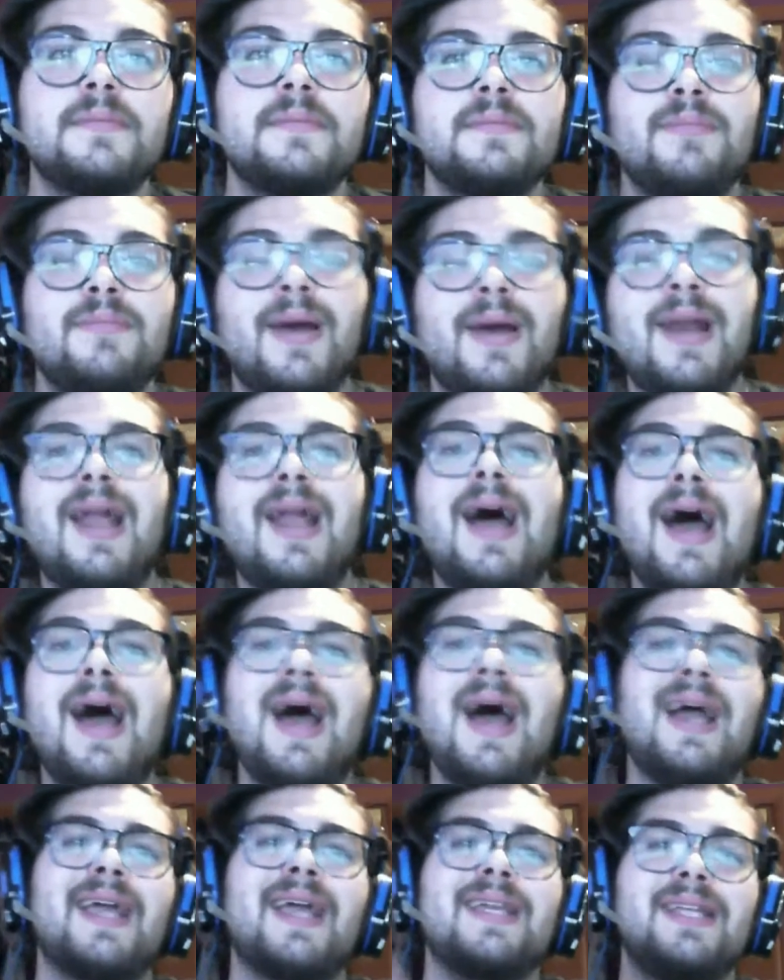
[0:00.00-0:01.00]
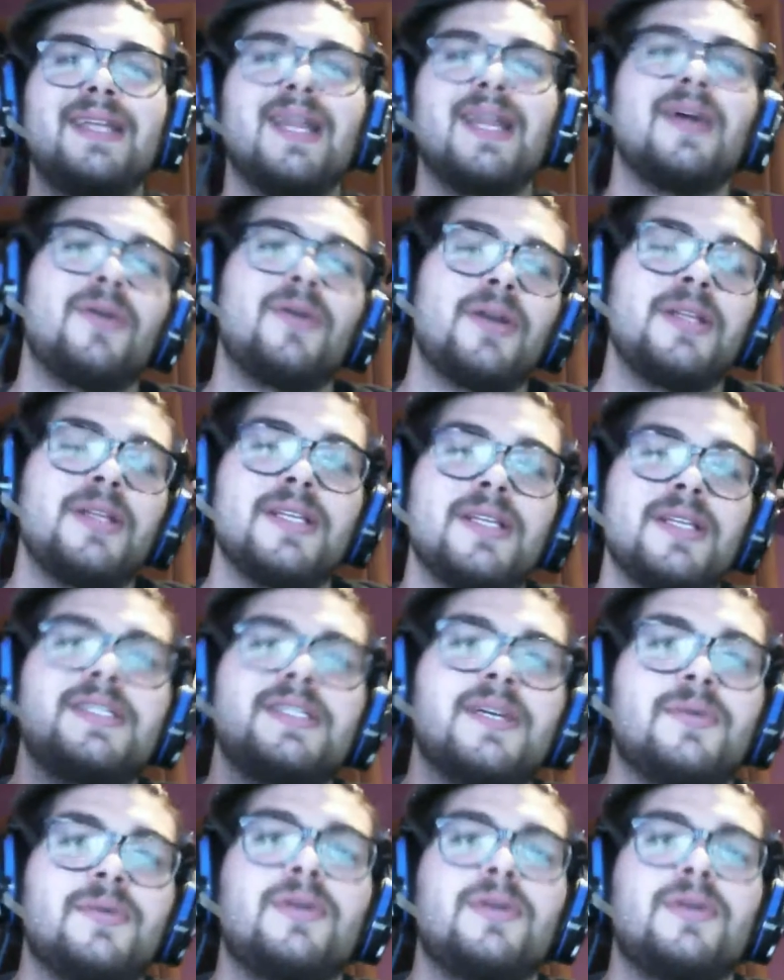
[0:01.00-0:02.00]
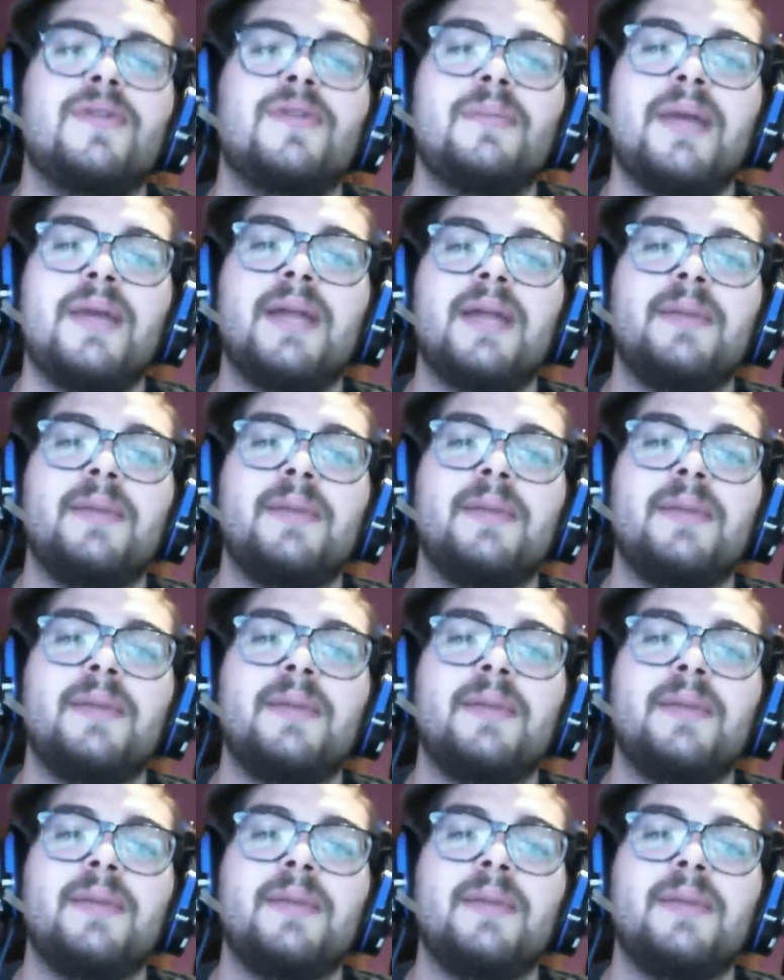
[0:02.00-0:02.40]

Parla anche della corrida, sì, e quello va bene,